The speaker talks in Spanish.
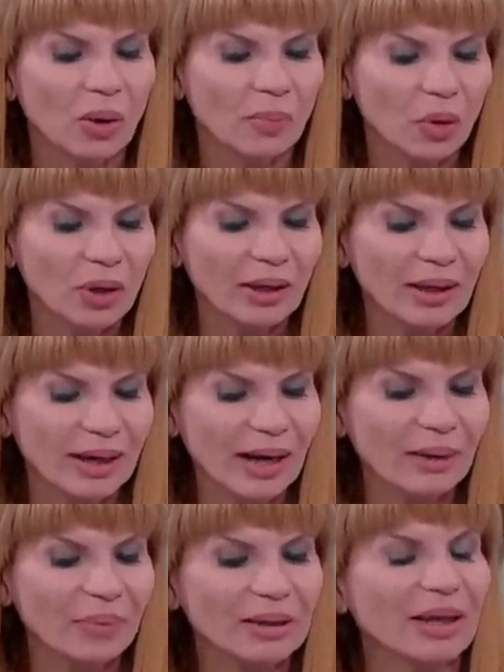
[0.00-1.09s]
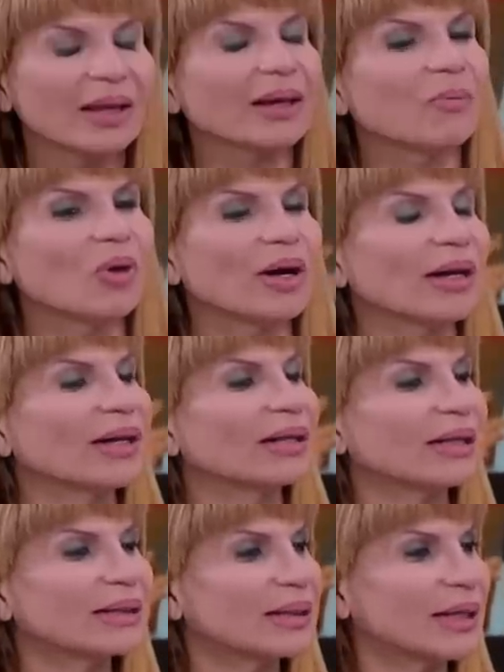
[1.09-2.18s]
Monid, realmente de qué muere de
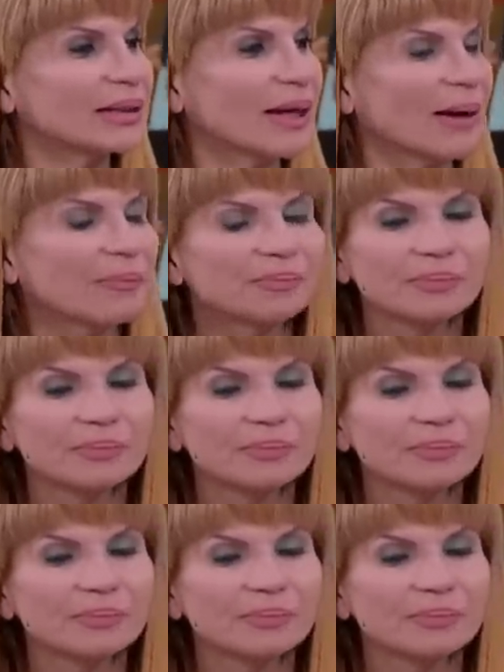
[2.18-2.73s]
tristeza.